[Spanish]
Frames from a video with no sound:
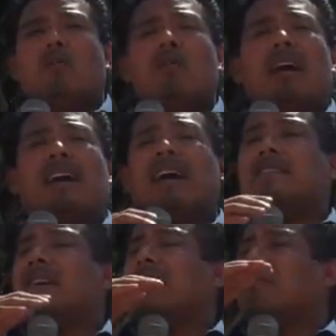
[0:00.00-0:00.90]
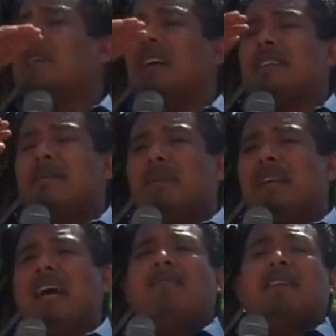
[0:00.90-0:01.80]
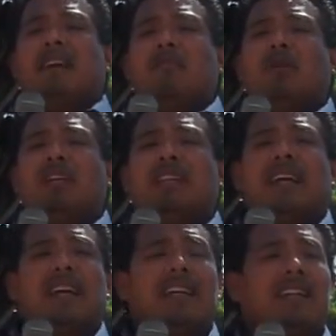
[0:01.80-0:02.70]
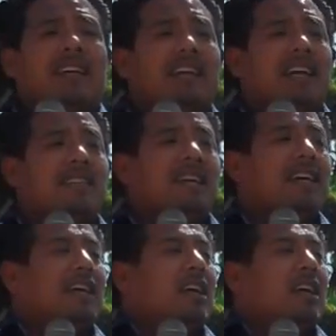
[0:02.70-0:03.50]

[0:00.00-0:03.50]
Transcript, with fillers: una casa de afuera se miraba tan bonita, era de terraza,